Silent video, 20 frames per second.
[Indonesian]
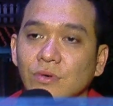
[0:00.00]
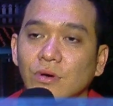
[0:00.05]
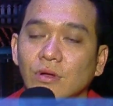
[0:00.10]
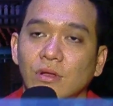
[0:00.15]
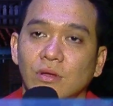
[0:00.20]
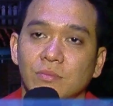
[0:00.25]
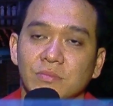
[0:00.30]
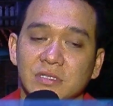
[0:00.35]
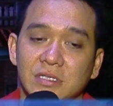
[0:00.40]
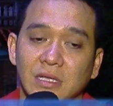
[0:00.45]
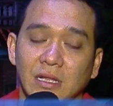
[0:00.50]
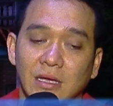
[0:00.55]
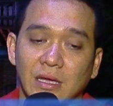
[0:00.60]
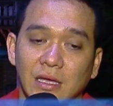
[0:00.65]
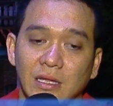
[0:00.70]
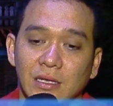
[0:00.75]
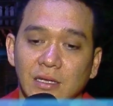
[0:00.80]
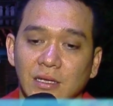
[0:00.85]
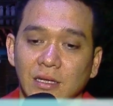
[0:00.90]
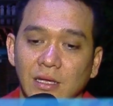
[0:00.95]
kalau
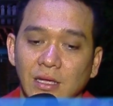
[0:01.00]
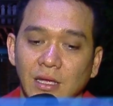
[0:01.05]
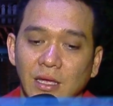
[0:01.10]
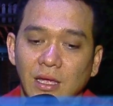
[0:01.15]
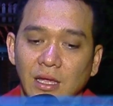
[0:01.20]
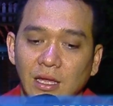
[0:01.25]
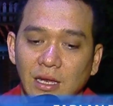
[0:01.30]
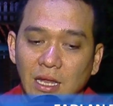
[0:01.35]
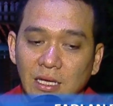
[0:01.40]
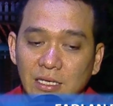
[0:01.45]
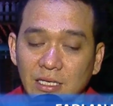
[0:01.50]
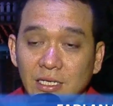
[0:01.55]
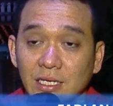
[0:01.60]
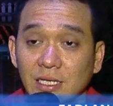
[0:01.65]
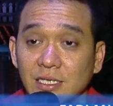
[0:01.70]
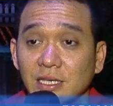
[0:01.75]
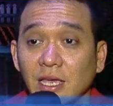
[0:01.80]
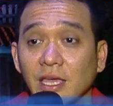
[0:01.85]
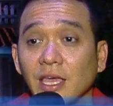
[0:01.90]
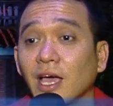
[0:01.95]
misalkan lagi
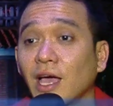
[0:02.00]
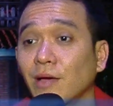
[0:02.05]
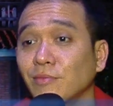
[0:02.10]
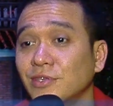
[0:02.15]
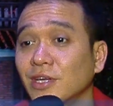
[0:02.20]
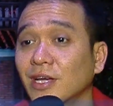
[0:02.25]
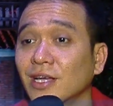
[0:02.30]
kerja ya nggak bisa